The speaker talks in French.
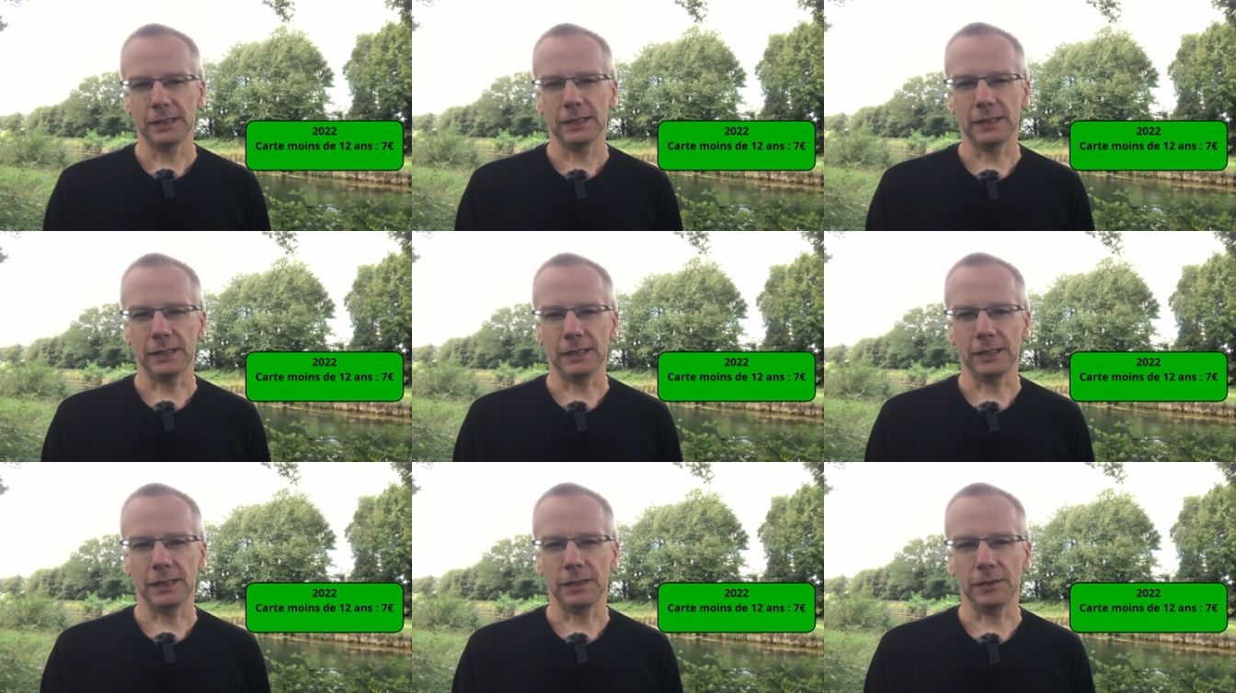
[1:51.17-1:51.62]

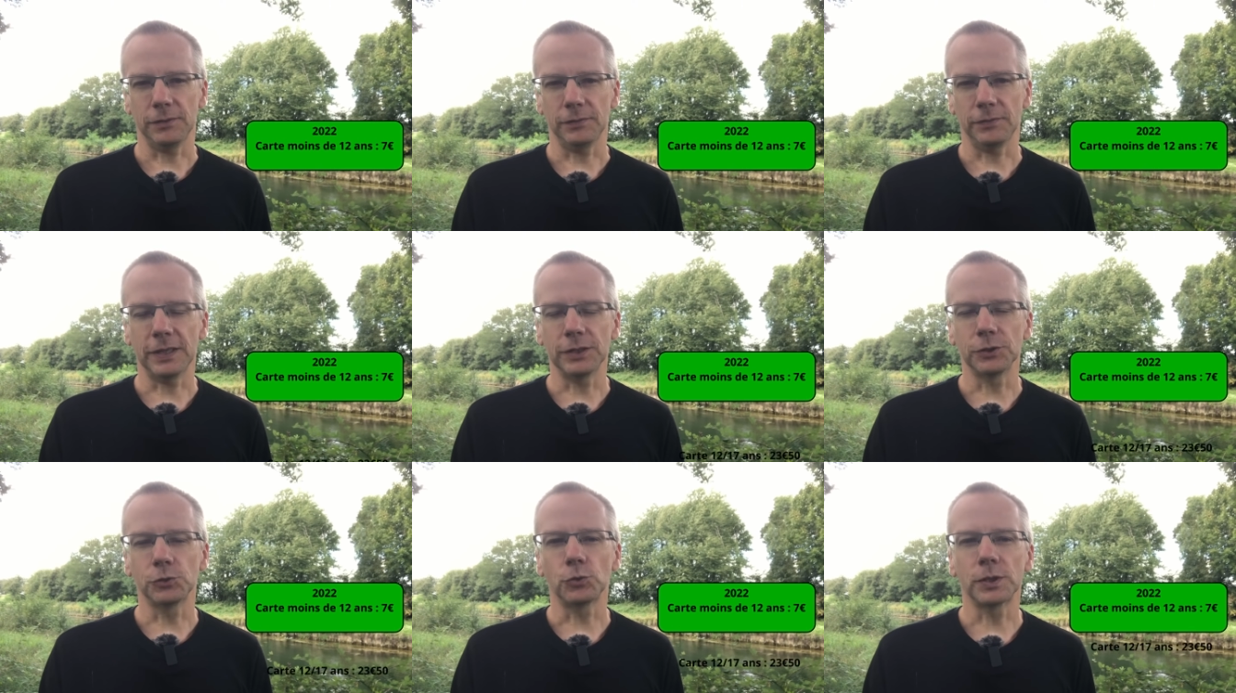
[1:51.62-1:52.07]
et
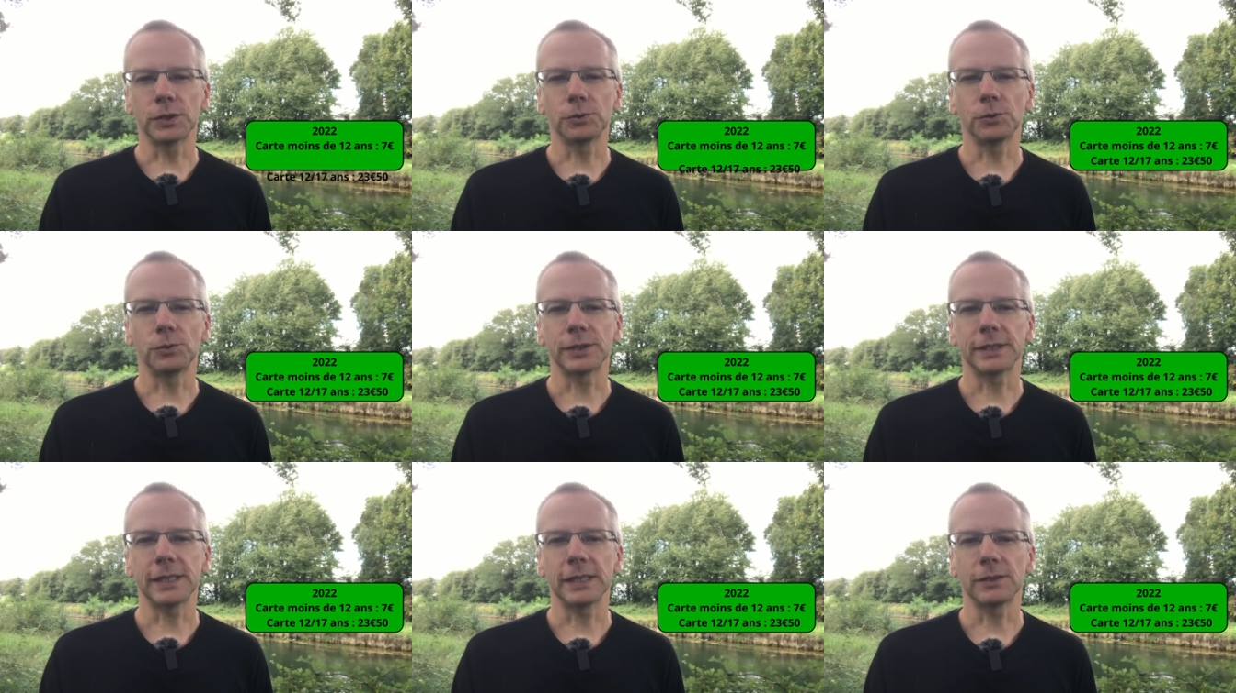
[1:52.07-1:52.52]
23,50
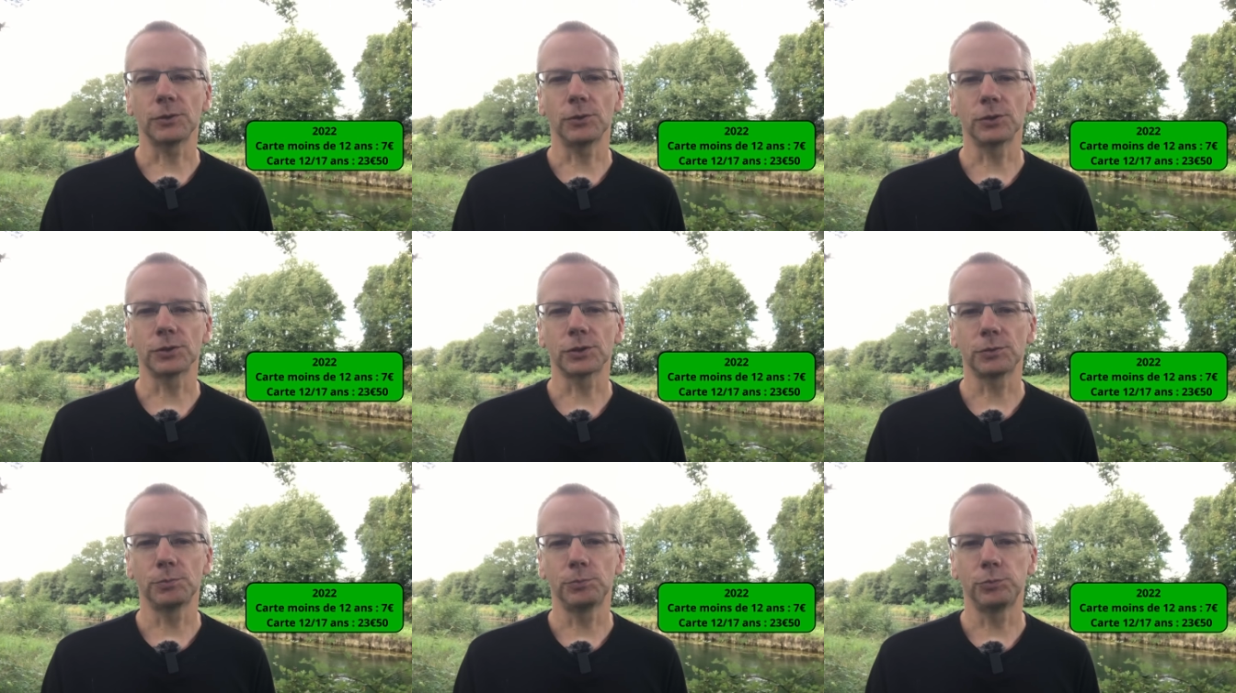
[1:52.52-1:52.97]

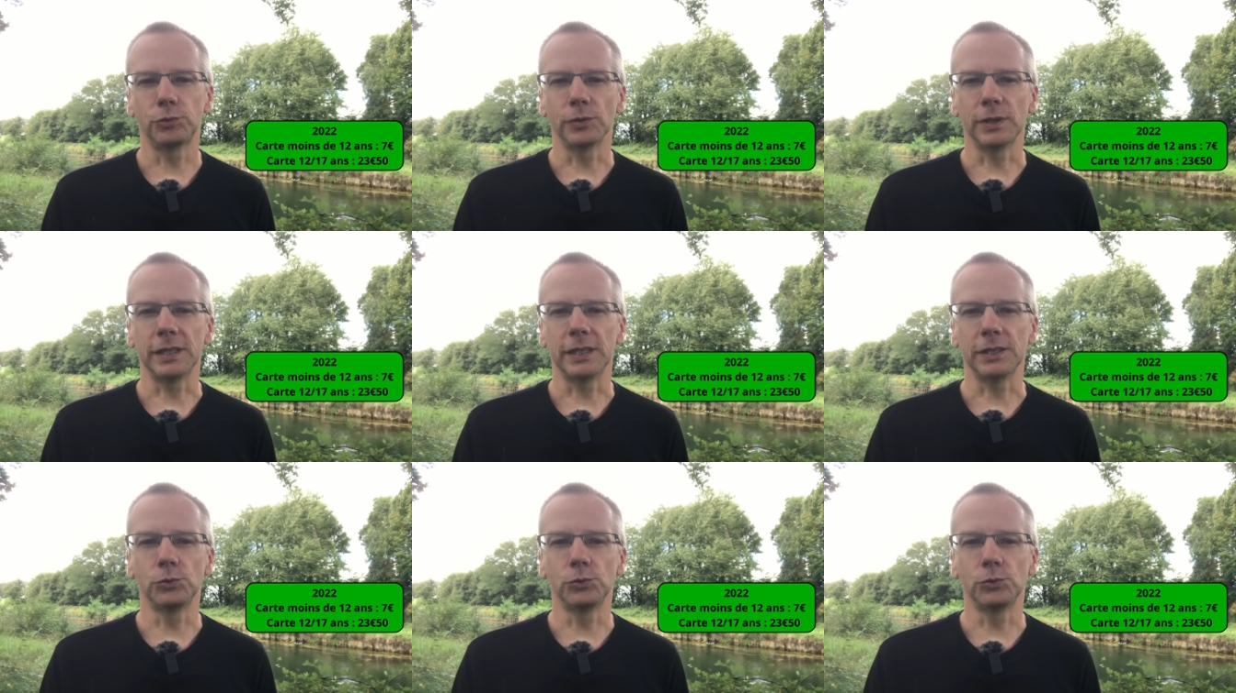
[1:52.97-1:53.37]
euros pour les